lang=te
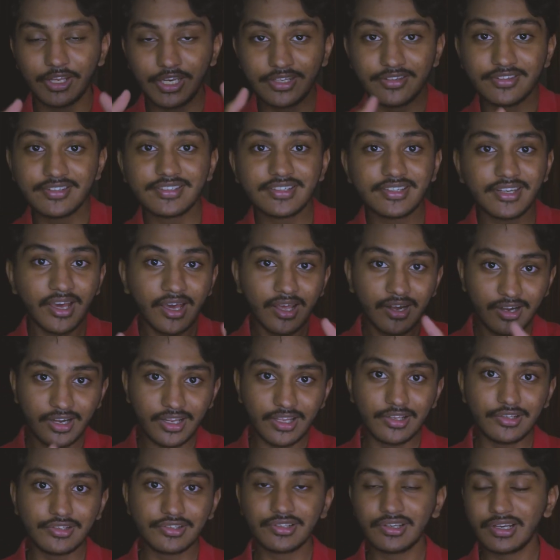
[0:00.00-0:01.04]
ఇన్స్టా
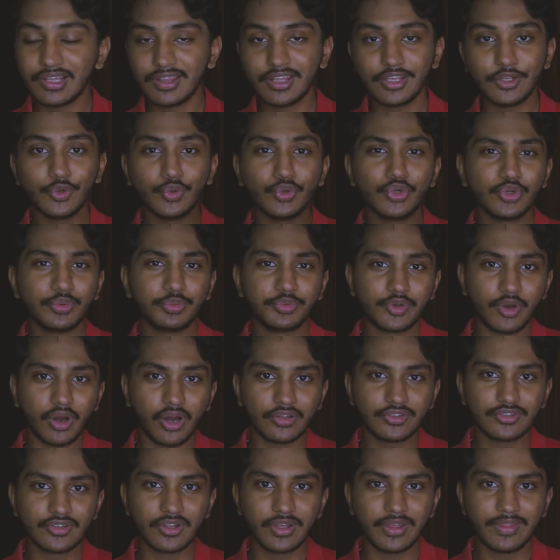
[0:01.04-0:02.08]
రీల్స్ లేదా యూట్యూబ్
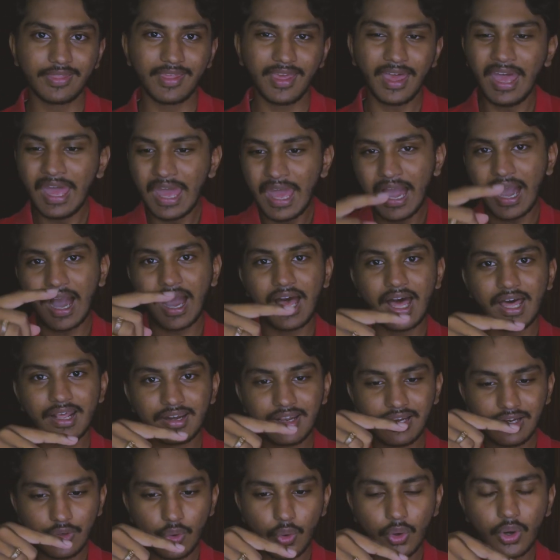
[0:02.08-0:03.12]
షార్ట్స్లో అయితే ఆ
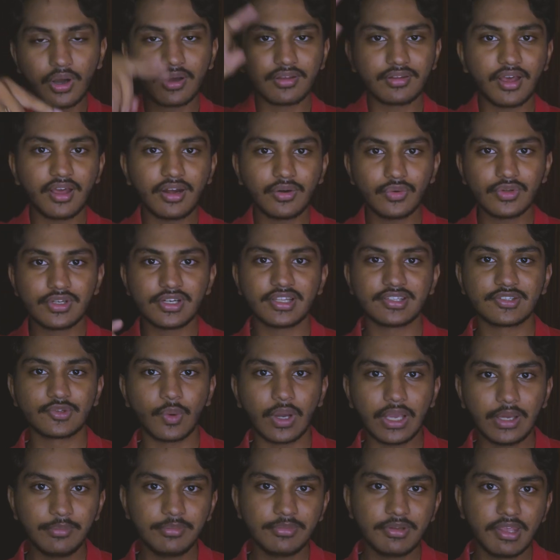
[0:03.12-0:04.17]
రీల్ని ఒక్కసారి నువ్వు ఇట్లా
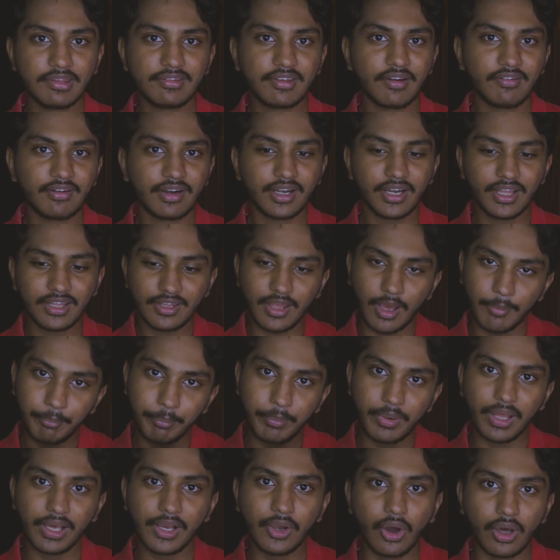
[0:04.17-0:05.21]
స్వైప్ చేసావంటే అది
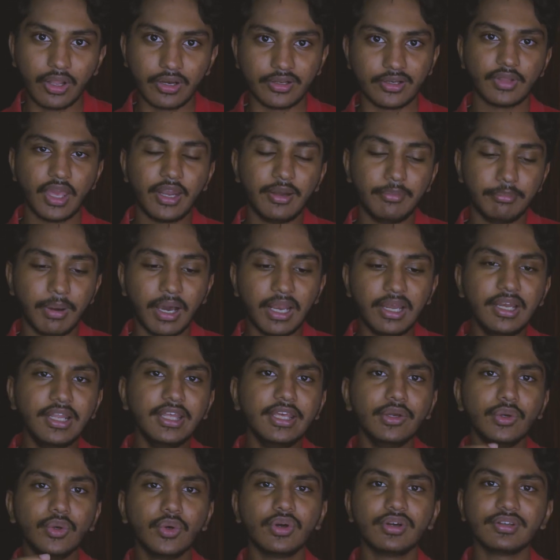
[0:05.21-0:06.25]
అప్పుడే గాన్ అండ్ మళ్ళీ
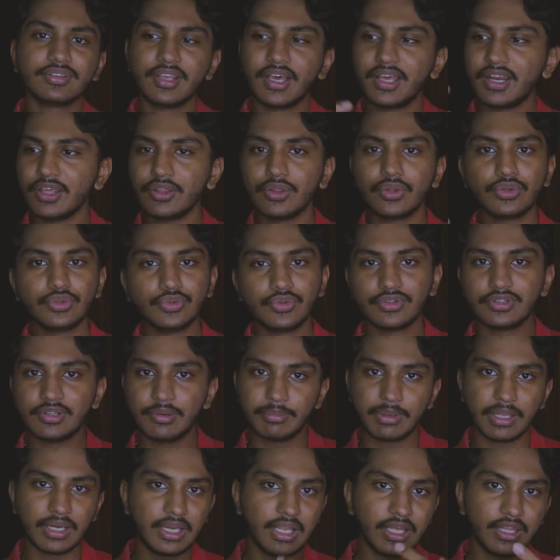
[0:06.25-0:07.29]
ఇంకొకసారి ఏదో చూస్తే
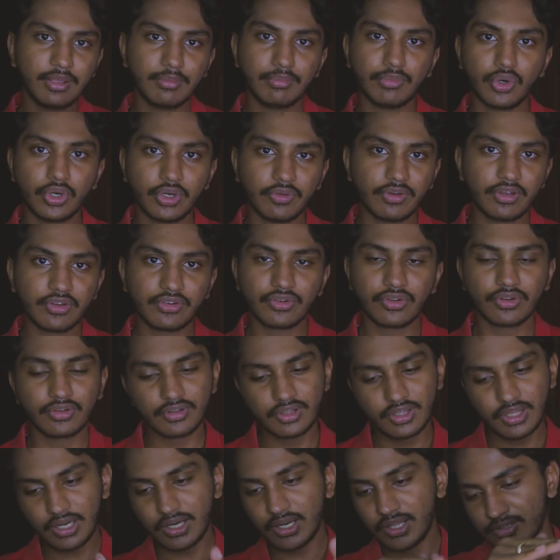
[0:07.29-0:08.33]
మళ్ళీ అదే మోటివేషన్
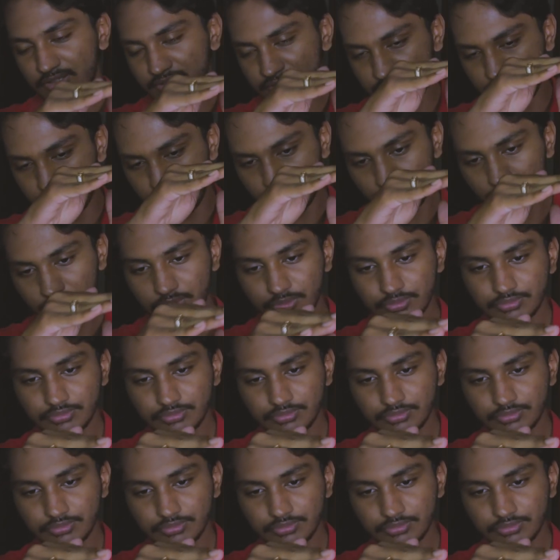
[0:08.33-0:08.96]
వస్తుంది అండ్ అది స్టిల్